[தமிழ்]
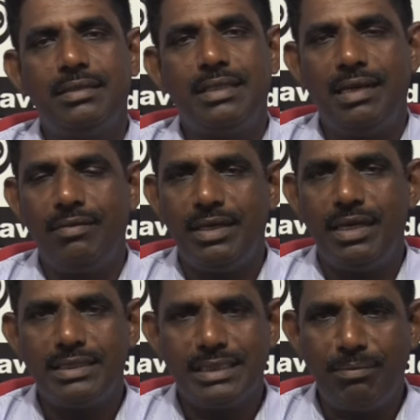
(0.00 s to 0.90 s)
தலைவர் ரா
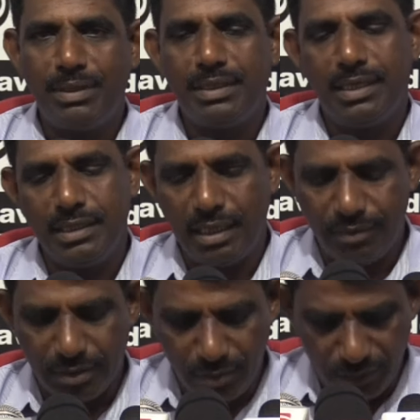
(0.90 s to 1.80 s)
சம்பந்தன் ஐயா
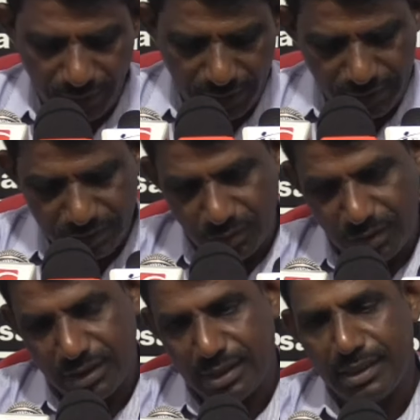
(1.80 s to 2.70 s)
அவர்கள் ஒரு விடயத்தை
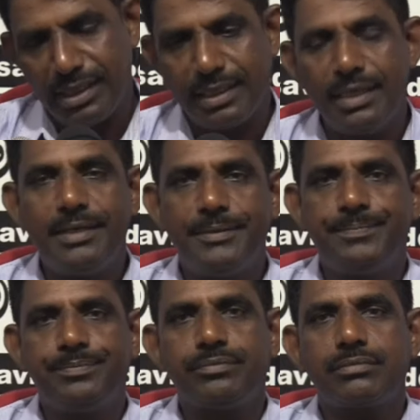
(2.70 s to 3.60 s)
சொல்லியிருக்கின்றார்கள்
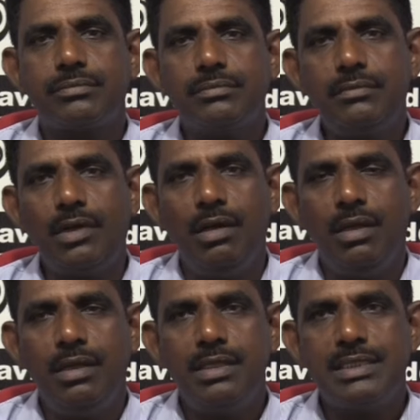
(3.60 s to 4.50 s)

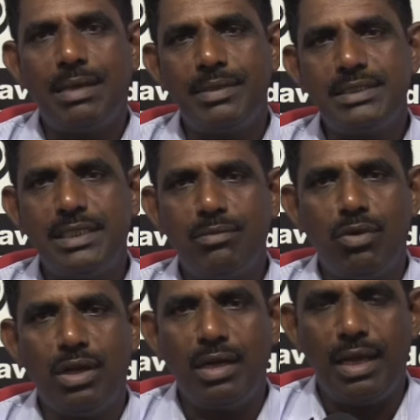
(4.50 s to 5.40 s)
சமஷ்டி
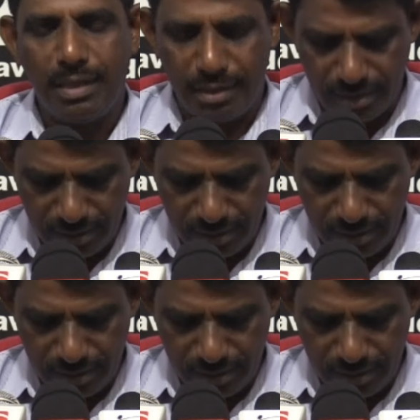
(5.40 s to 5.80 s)
முறையிலான